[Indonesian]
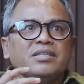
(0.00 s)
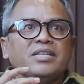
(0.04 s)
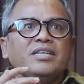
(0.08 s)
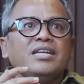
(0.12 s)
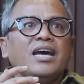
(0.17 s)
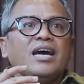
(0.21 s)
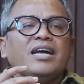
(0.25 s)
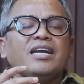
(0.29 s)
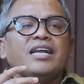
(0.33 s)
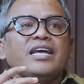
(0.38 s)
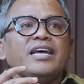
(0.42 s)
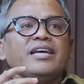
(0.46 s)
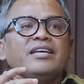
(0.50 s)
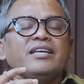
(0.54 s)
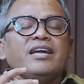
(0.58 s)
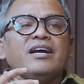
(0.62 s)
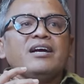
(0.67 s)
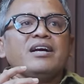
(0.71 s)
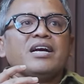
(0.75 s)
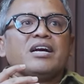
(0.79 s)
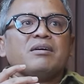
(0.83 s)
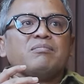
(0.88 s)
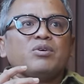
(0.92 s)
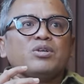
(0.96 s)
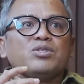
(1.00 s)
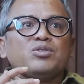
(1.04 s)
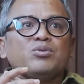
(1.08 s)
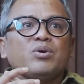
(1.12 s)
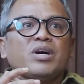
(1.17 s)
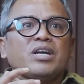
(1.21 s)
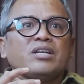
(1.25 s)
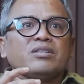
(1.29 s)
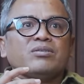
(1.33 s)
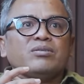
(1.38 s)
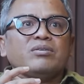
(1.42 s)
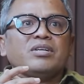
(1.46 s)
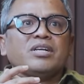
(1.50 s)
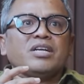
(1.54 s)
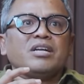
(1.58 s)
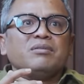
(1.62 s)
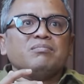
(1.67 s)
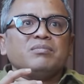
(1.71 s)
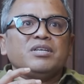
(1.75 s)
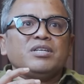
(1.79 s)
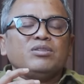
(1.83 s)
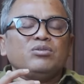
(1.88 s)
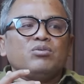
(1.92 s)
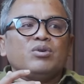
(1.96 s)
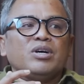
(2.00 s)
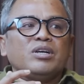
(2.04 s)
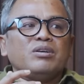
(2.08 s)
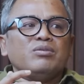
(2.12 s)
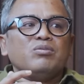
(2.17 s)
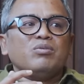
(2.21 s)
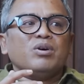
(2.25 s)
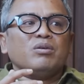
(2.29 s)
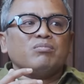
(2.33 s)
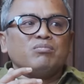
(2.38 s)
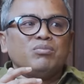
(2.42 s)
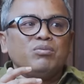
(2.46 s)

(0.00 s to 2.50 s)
tidak ada yang nyangka bahwa Soeharto dalam hitungan dua